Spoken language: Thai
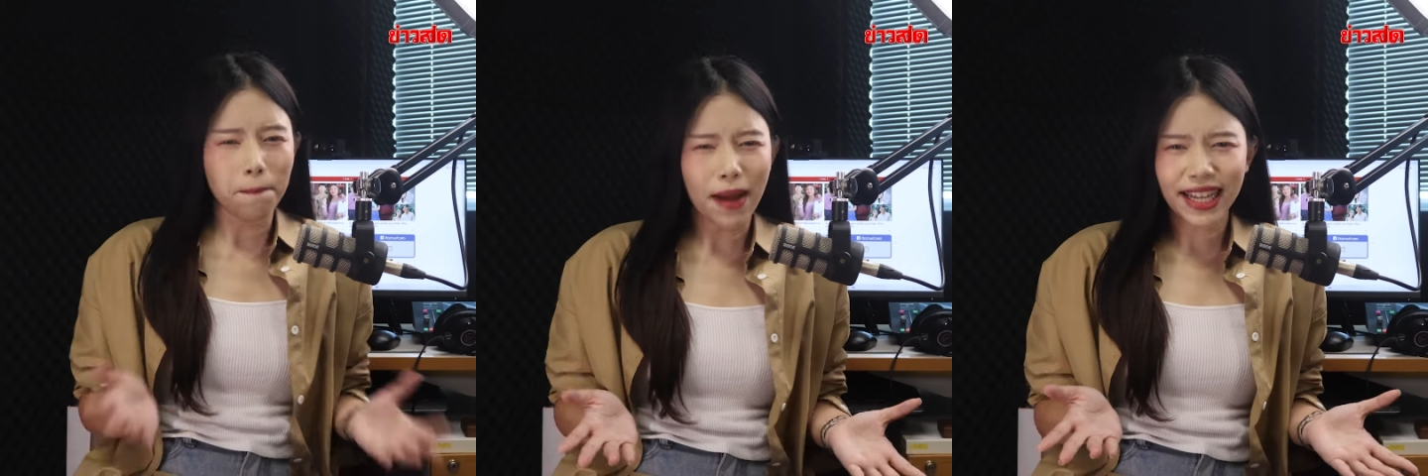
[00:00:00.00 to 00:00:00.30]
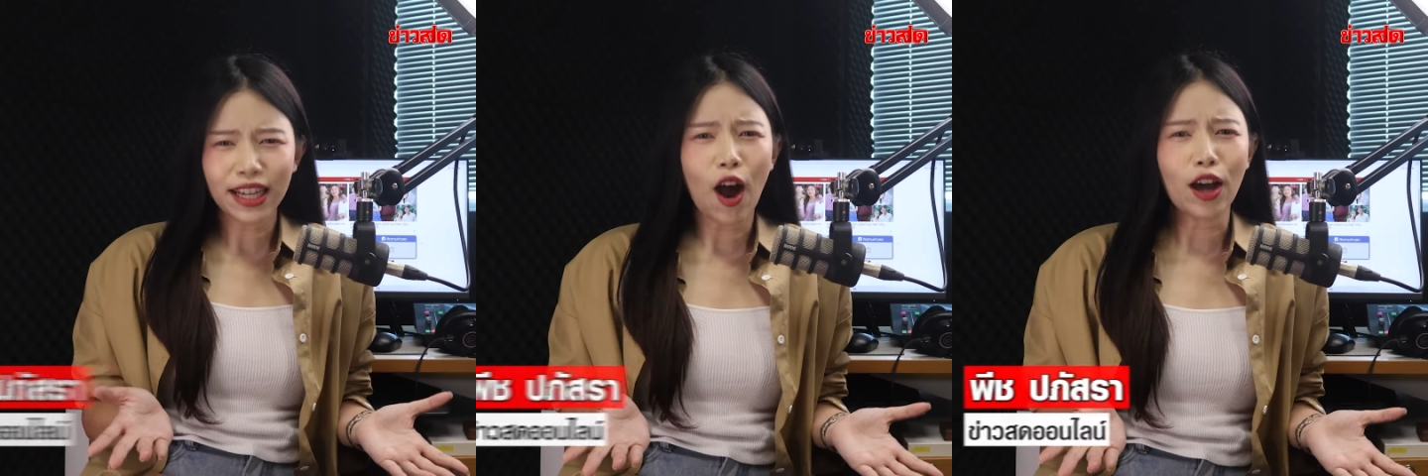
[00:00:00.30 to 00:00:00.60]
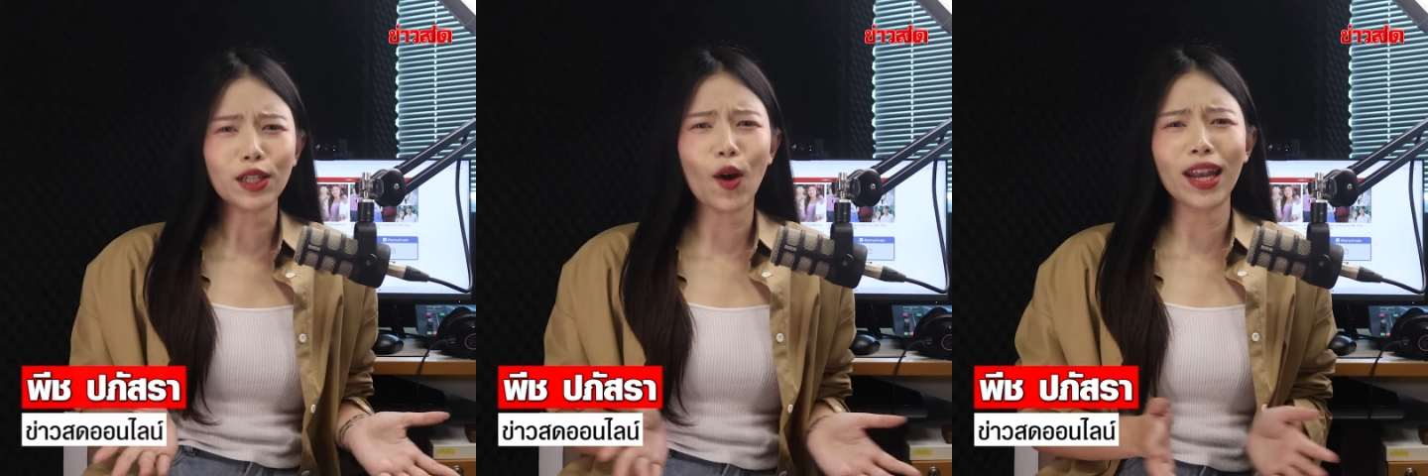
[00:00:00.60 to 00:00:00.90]
ไม่ขอ
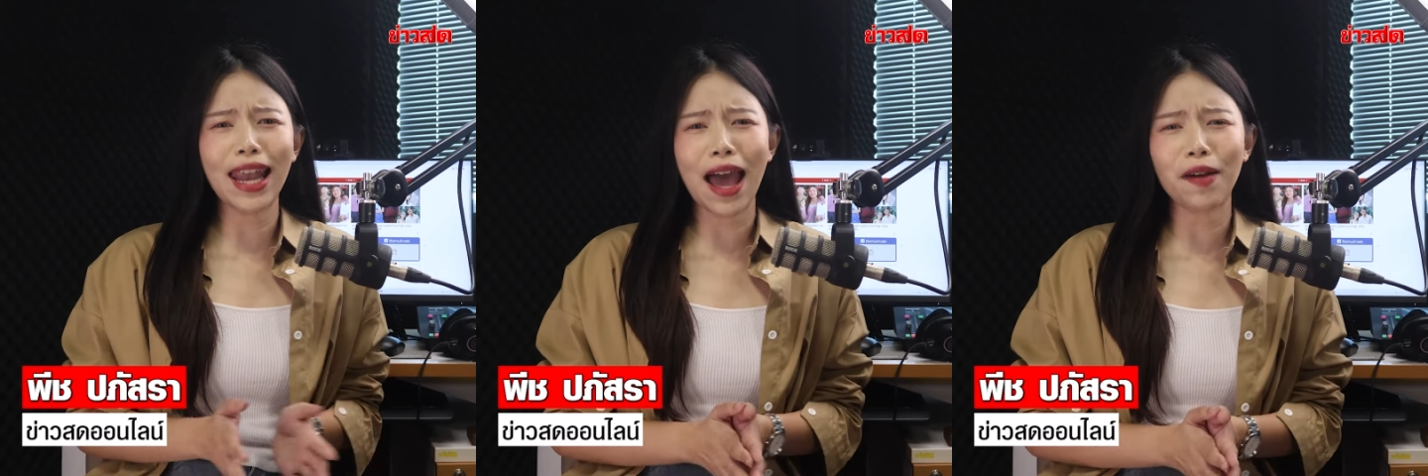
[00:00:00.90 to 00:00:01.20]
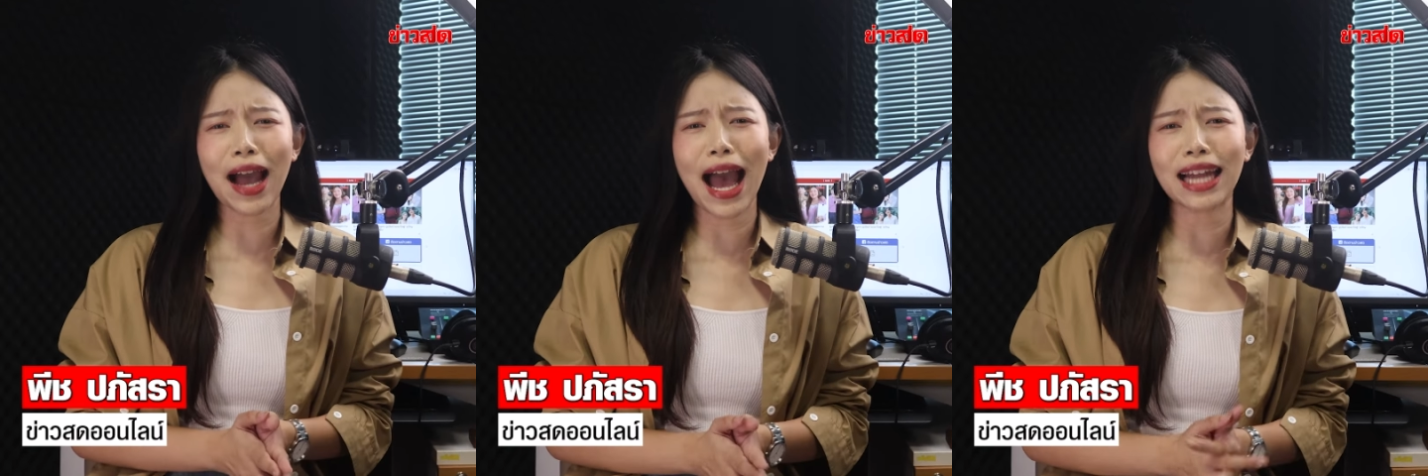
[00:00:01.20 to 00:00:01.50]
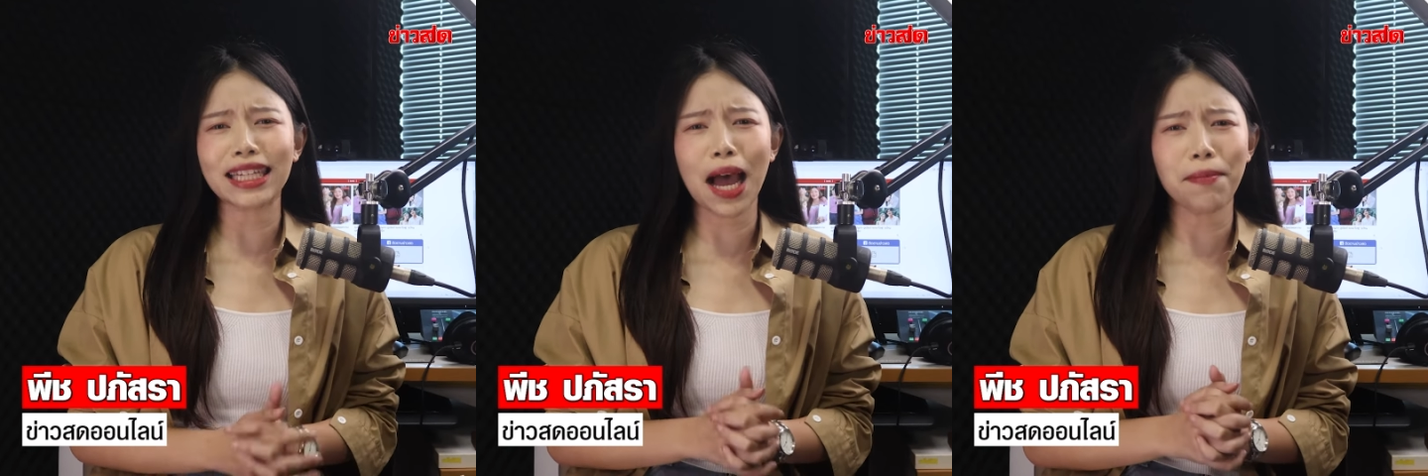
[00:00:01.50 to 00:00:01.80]
ทนแล้วค่ะ
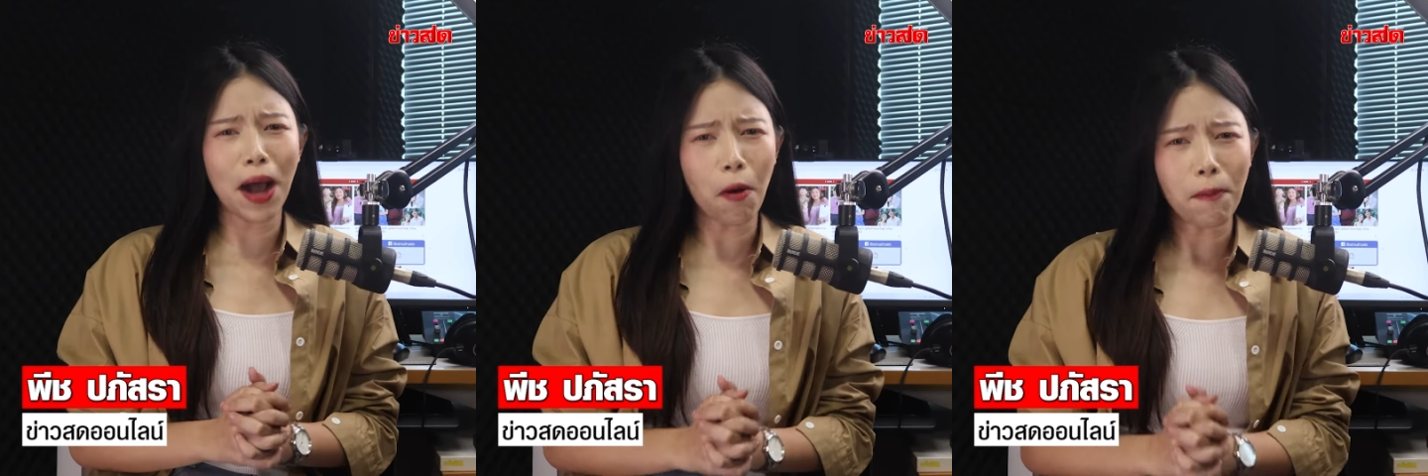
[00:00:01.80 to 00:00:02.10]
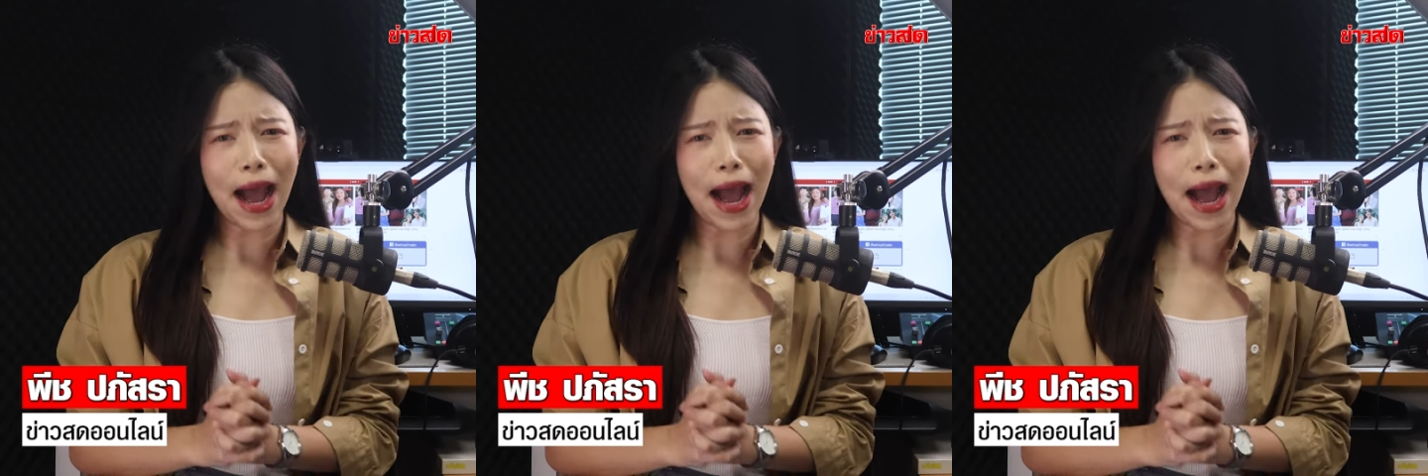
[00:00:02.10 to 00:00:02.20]
ทำเอา